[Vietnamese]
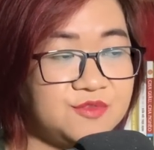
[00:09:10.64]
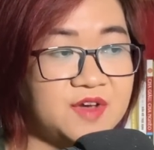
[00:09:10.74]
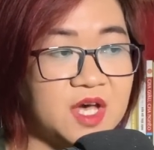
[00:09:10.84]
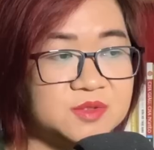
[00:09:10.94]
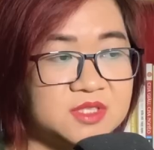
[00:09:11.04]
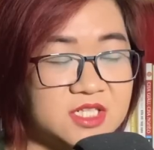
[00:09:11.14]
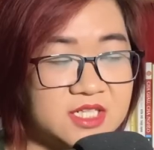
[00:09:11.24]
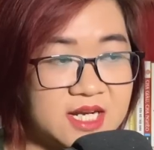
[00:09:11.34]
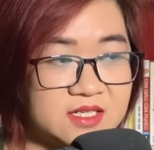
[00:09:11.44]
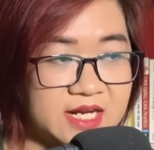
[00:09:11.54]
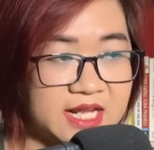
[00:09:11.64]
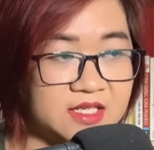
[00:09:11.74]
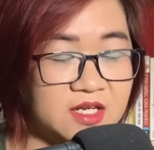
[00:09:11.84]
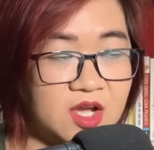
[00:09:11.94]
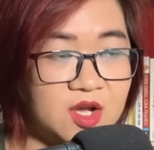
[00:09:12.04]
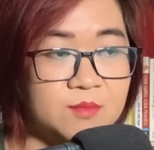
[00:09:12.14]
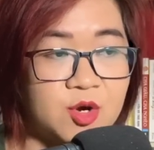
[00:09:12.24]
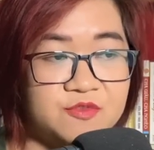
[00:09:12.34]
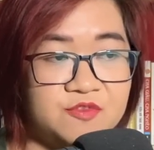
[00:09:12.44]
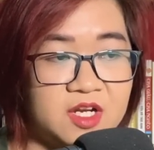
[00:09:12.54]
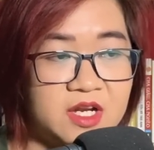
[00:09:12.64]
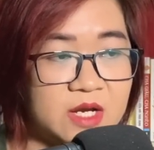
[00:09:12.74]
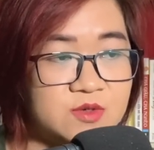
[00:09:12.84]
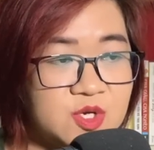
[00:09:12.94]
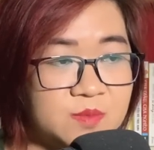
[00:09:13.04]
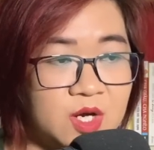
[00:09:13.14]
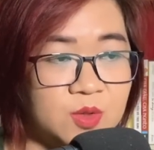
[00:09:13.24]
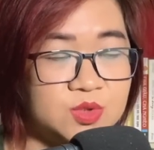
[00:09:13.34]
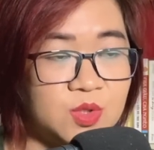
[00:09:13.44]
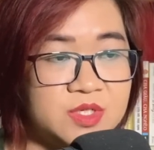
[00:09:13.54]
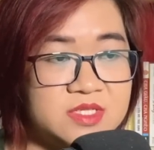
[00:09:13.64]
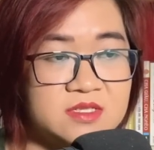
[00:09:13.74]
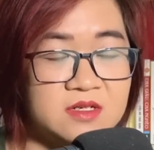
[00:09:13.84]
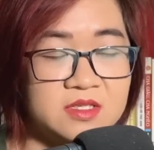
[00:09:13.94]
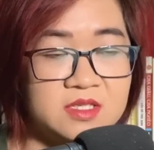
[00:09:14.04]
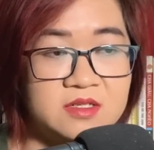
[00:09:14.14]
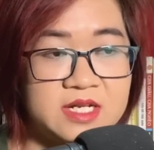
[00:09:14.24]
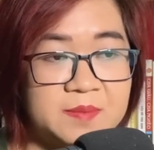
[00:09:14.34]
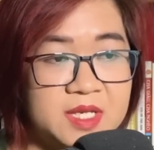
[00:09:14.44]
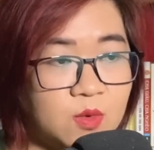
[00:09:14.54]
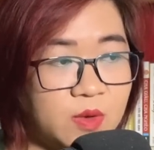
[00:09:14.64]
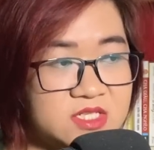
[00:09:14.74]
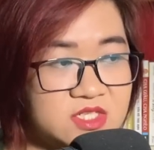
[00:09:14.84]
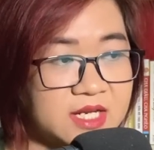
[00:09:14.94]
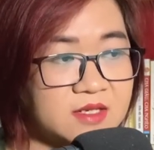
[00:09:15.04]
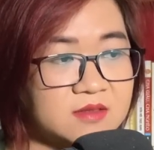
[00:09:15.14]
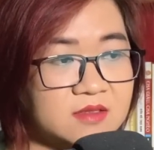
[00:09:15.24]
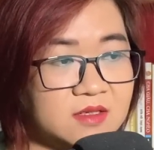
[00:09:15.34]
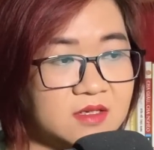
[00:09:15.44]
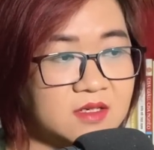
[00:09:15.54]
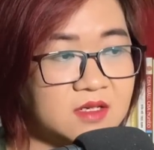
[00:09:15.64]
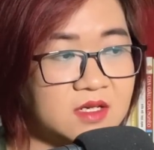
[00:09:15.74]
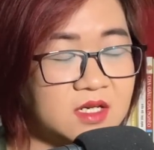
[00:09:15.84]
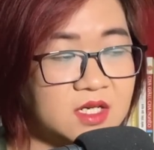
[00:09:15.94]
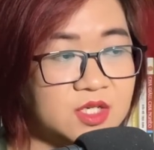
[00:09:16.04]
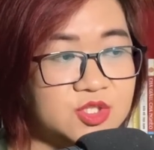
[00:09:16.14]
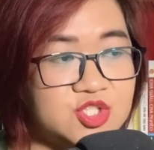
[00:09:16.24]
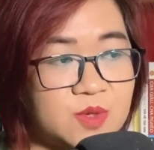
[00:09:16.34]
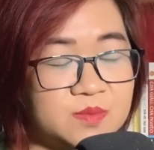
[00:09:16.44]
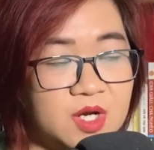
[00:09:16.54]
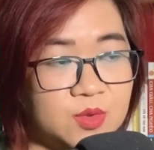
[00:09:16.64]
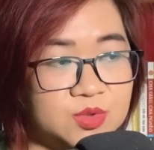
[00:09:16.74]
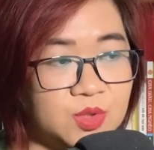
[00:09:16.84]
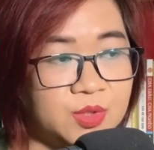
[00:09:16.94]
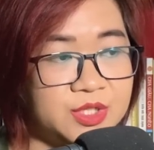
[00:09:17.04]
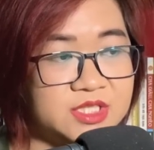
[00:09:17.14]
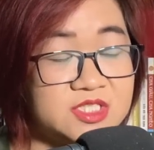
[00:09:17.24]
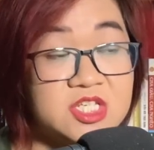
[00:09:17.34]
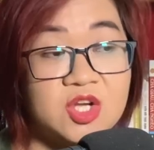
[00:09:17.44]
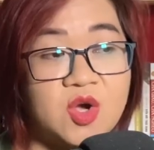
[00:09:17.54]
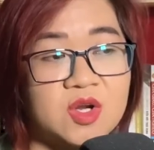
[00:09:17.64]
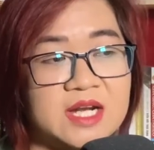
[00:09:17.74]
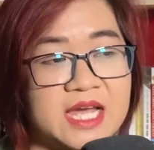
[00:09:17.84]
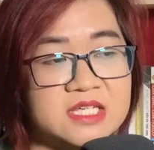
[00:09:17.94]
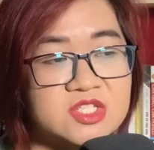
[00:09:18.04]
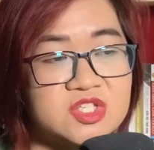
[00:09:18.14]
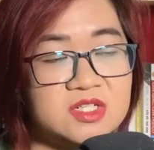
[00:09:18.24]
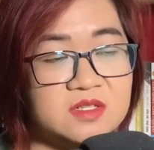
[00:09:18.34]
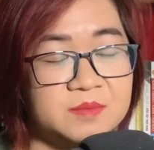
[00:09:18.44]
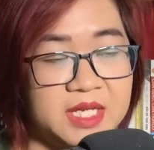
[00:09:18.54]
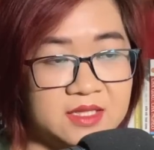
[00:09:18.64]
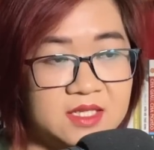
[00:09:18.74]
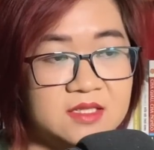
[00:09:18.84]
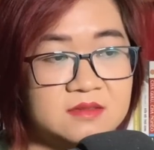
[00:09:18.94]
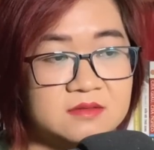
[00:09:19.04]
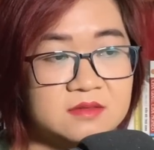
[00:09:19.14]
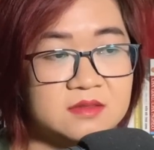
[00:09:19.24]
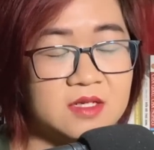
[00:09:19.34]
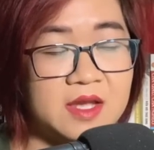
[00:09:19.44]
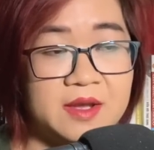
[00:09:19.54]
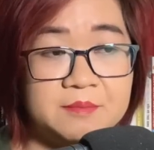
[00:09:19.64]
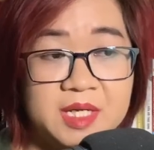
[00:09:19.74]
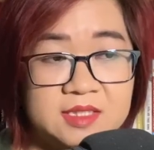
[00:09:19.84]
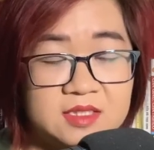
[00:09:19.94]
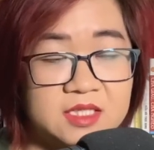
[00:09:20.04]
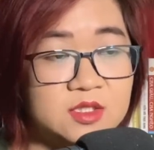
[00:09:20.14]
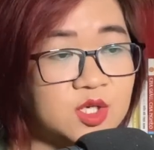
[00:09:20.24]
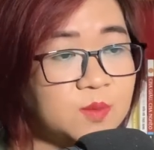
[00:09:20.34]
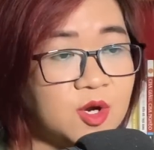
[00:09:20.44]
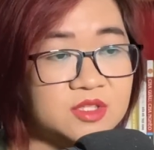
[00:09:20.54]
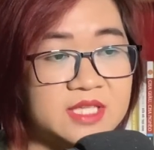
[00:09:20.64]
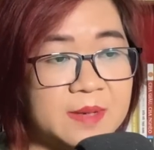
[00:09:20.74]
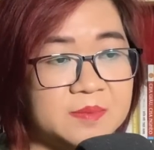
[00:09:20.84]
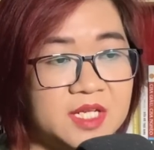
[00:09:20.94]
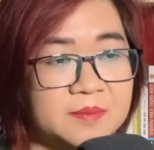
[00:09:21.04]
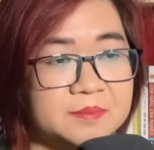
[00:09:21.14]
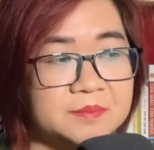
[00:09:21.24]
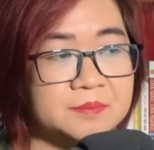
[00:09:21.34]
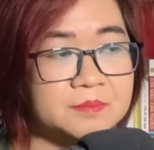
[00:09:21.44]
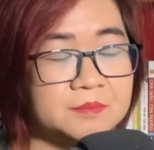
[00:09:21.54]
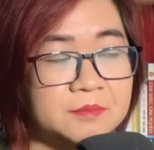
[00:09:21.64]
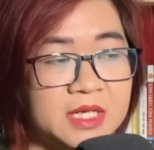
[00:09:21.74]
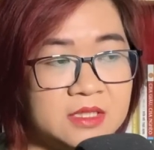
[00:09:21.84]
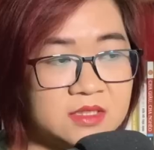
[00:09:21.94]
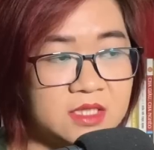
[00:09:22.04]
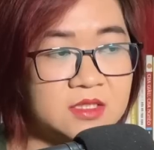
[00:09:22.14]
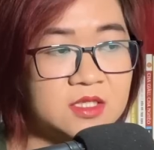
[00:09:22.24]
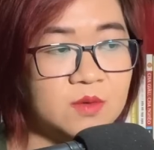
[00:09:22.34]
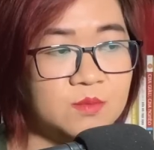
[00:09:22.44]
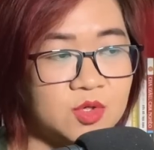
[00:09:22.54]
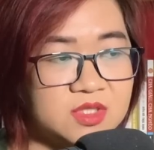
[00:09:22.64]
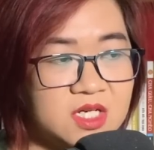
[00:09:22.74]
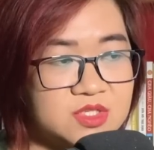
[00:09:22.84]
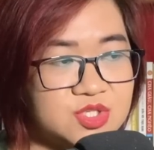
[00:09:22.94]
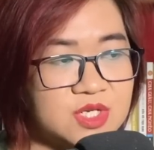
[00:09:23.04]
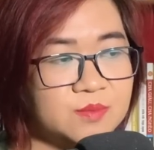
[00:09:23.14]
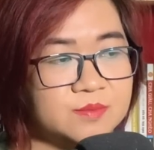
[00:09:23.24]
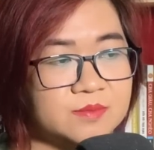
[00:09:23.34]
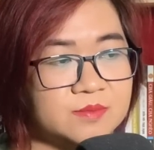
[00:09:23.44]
Vào thời khắc này, mọi phiền não trong đầu tôi dường như đã bị quét sạch. Trong đầu tôi chỉ còn lại sự bình tĩnh. Bình tĩnh không có tạp niệm, bình tĩnh không một gợn sóng.